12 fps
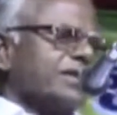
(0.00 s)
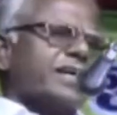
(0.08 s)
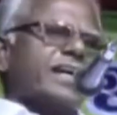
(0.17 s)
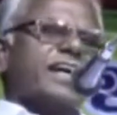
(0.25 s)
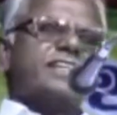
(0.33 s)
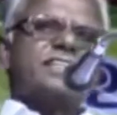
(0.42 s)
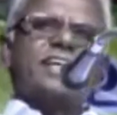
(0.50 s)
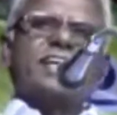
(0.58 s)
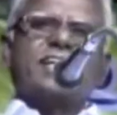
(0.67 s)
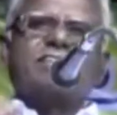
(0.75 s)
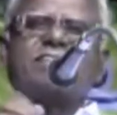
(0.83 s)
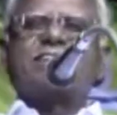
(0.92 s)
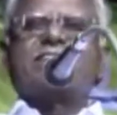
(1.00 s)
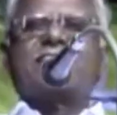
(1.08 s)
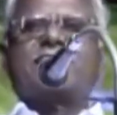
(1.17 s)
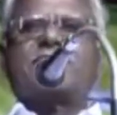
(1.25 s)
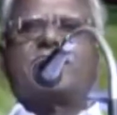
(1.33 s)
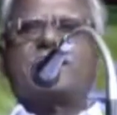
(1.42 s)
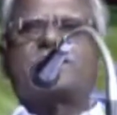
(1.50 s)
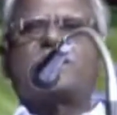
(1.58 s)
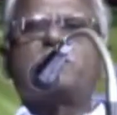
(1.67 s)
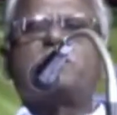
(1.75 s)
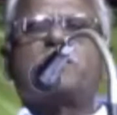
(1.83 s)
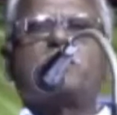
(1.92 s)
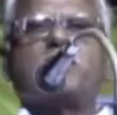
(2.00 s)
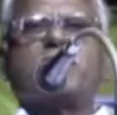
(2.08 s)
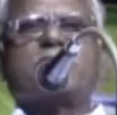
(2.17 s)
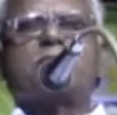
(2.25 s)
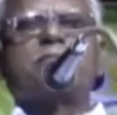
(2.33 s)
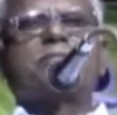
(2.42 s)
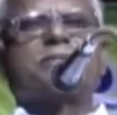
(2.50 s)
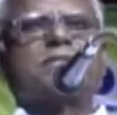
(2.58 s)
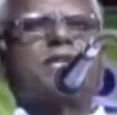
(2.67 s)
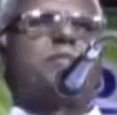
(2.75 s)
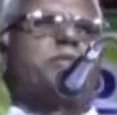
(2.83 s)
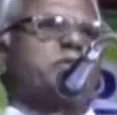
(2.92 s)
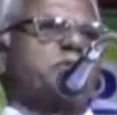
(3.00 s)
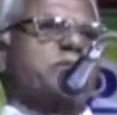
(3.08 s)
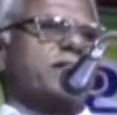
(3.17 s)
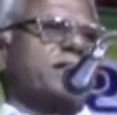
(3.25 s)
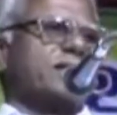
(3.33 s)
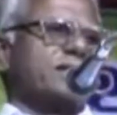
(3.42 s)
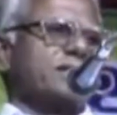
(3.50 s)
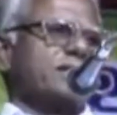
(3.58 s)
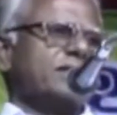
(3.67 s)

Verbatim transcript: ஏன் செயலுக்கு வரவில்லை டிசம்பர் மாதம் தீர்ப்பு சொன்னார்கள்